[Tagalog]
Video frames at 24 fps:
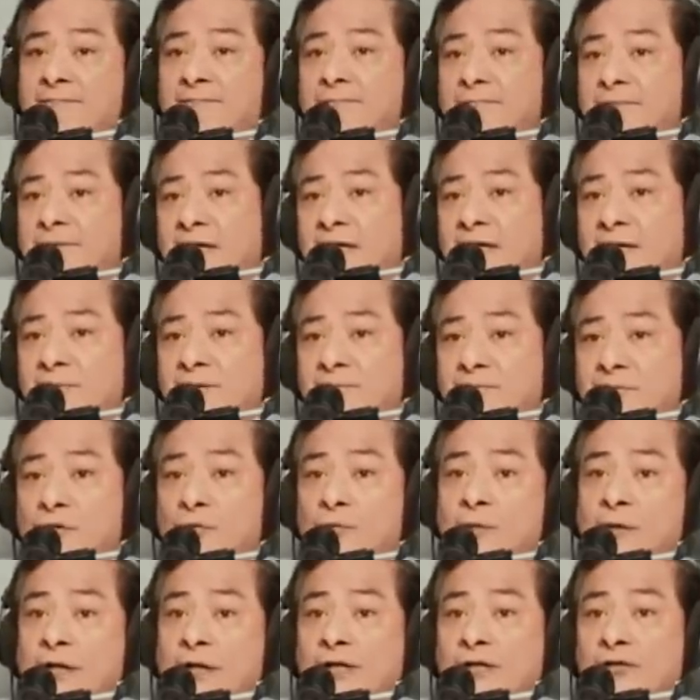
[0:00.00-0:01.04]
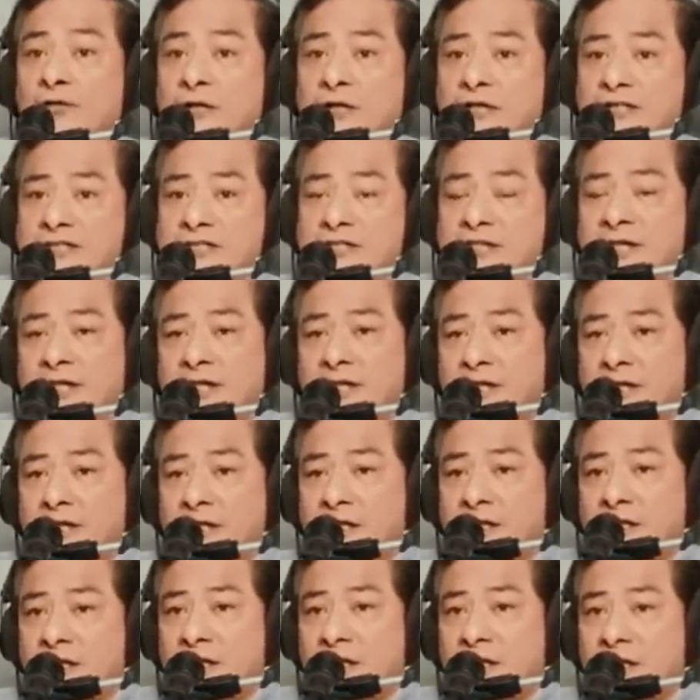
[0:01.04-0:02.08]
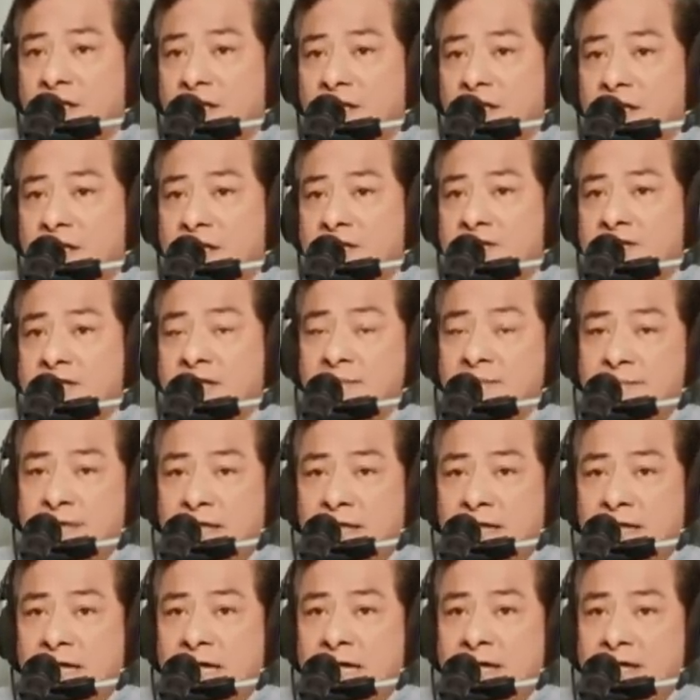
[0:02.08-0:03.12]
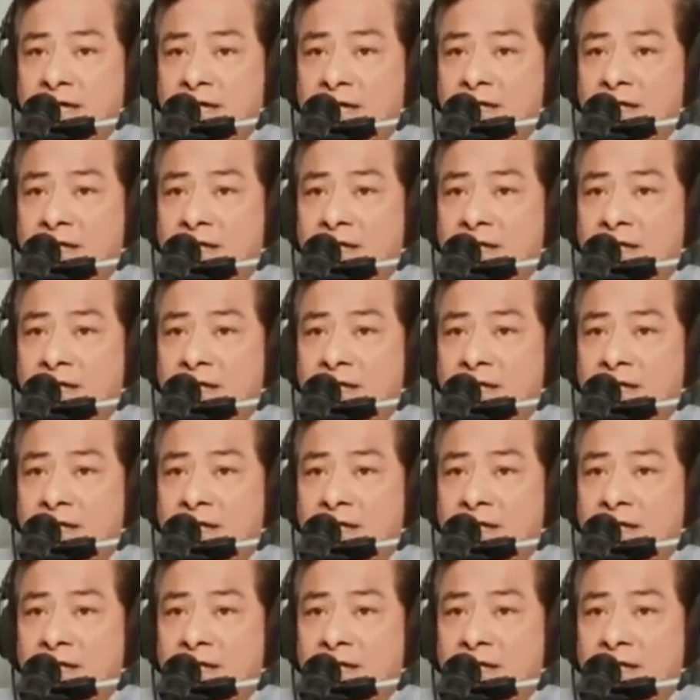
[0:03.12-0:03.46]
ng publiko kasi sabi nga eh,